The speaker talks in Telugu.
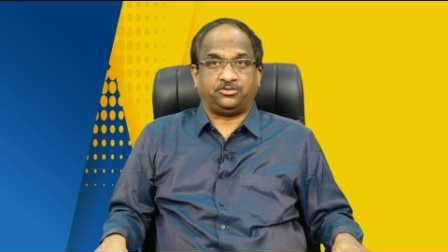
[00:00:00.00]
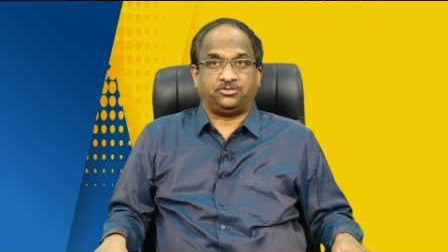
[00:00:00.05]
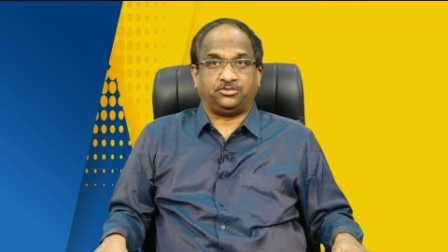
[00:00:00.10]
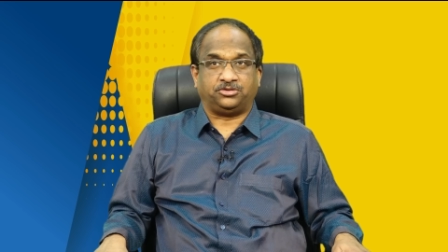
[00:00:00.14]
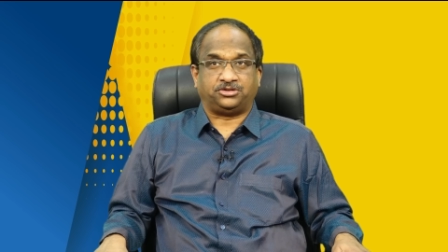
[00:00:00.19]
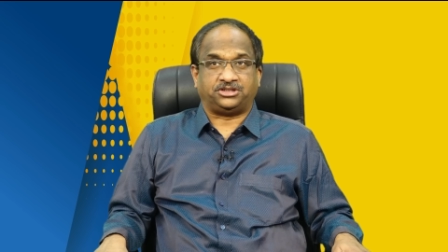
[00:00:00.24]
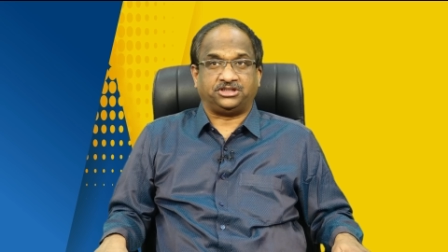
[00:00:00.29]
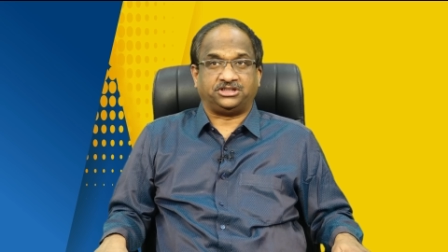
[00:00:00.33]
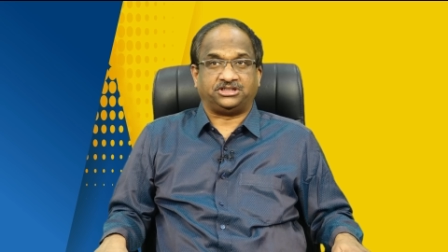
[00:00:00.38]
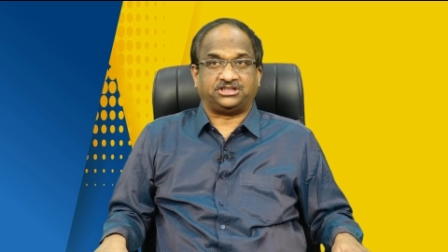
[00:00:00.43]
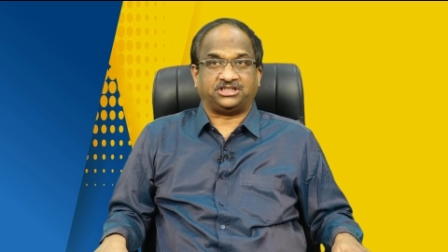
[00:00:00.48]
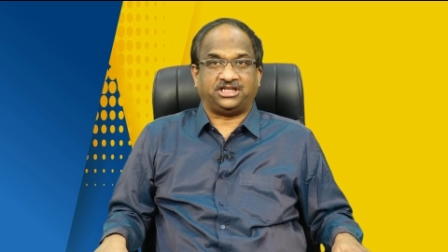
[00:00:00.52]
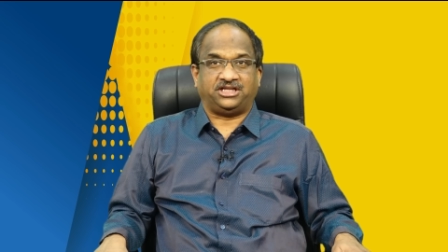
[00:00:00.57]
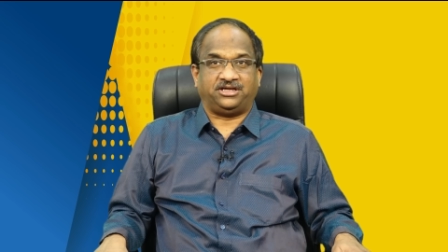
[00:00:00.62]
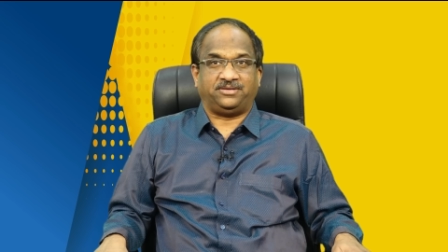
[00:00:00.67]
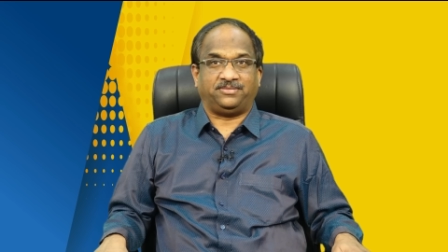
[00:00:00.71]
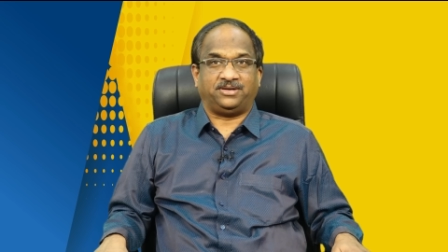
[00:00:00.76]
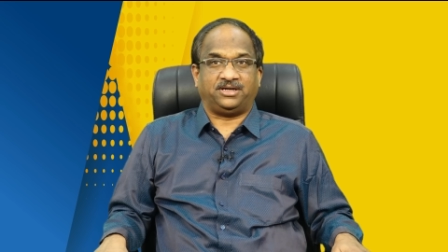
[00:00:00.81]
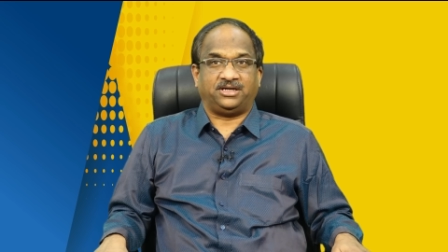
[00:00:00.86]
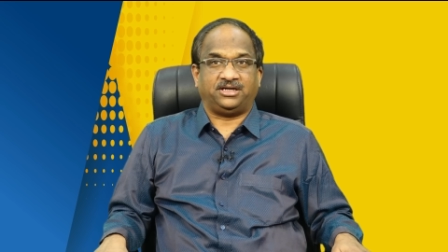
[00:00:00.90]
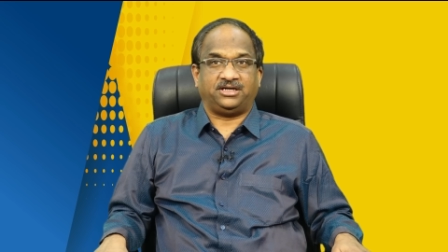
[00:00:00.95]

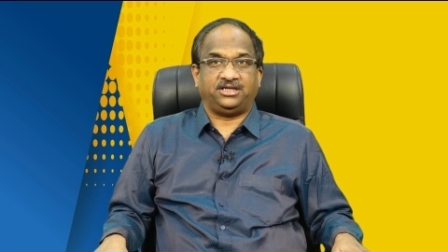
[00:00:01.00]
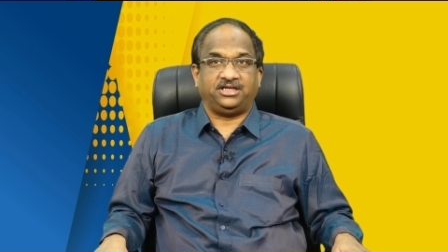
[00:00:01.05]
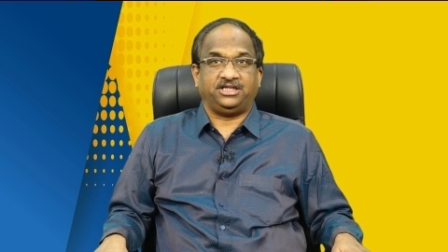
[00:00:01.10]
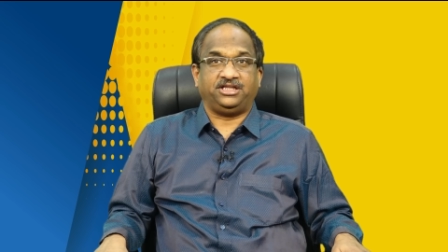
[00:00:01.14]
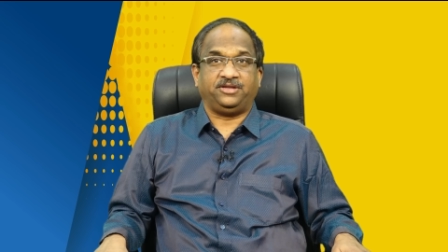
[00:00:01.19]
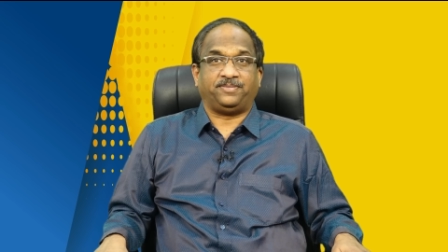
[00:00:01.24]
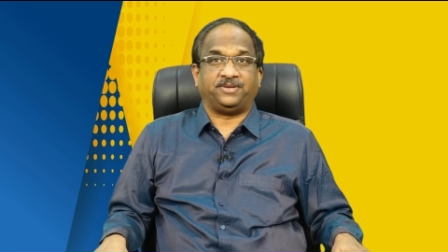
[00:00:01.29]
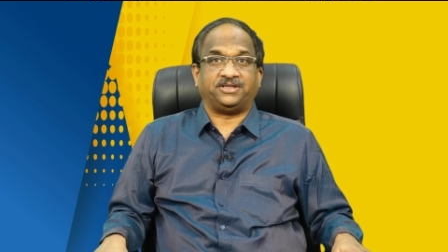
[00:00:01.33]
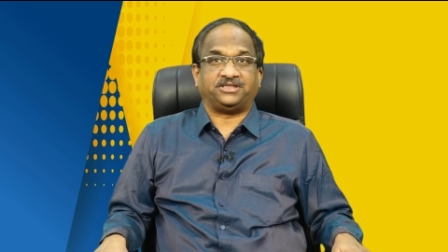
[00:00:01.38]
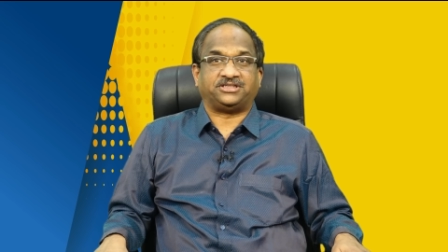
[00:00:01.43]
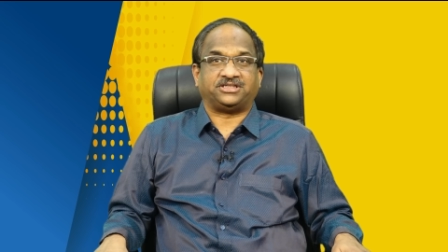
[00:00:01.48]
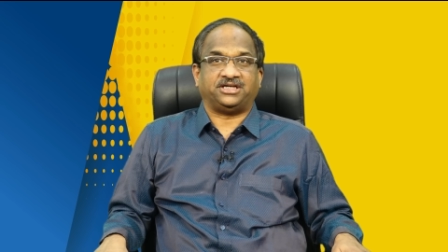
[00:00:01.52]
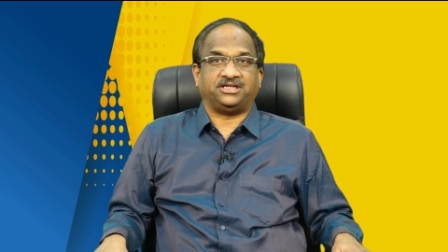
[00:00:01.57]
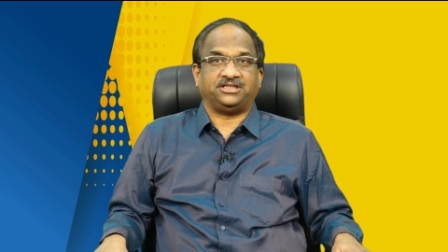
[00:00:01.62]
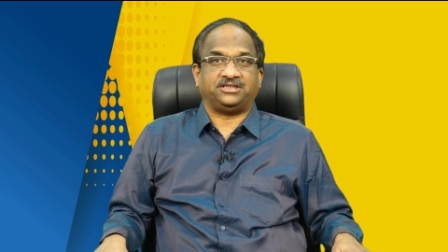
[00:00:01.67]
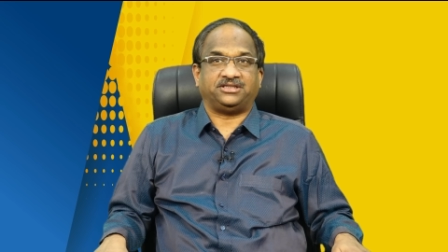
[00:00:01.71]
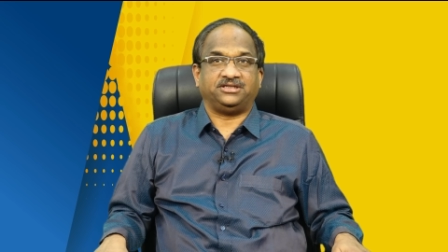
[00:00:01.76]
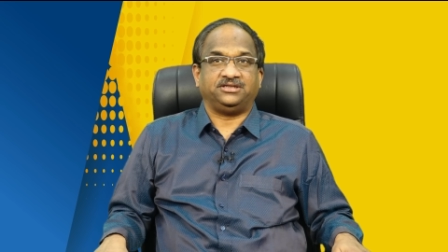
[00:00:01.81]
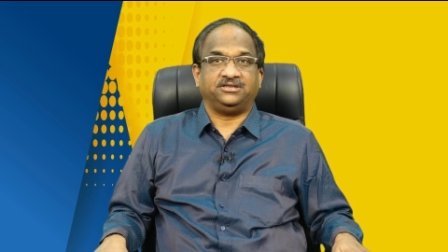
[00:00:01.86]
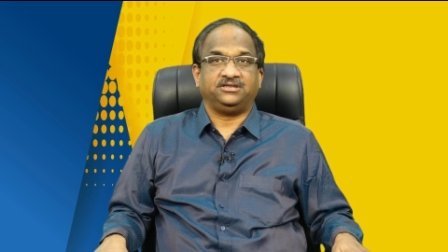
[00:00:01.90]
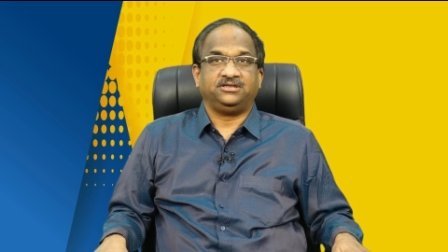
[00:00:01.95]
గుర్తించలేమా ఇది
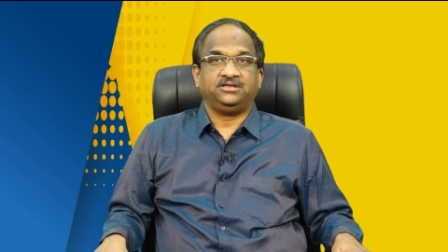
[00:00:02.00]
పంచాయతీ